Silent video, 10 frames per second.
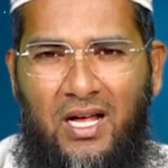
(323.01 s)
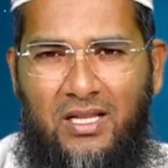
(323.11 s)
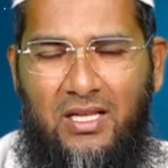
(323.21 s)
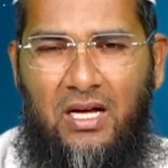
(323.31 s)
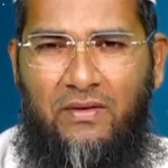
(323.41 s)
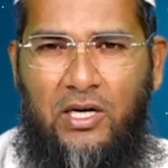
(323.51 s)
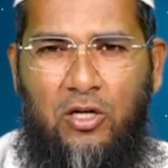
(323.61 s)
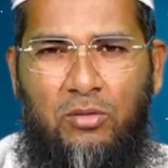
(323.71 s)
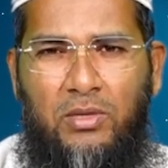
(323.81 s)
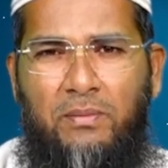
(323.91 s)
அல்லாஹ்
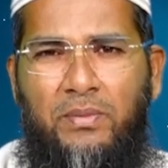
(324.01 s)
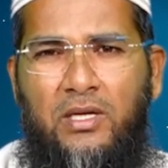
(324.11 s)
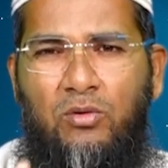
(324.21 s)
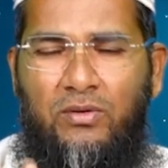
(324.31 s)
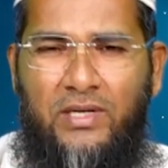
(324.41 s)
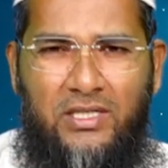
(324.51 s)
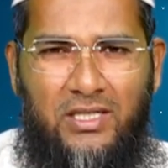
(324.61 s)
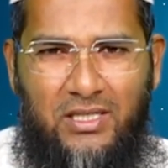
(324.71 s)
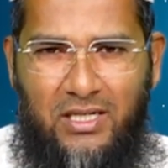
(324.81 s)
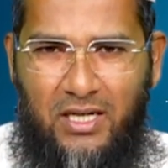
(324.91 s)
அவர்களுக்கு மிகப்பெரிய ஒரு
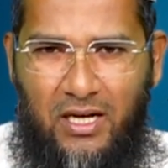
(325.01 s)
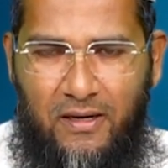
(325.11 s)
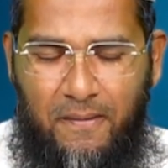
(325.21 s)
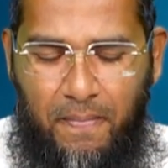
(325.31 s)
வெற்றியை தருகிறான்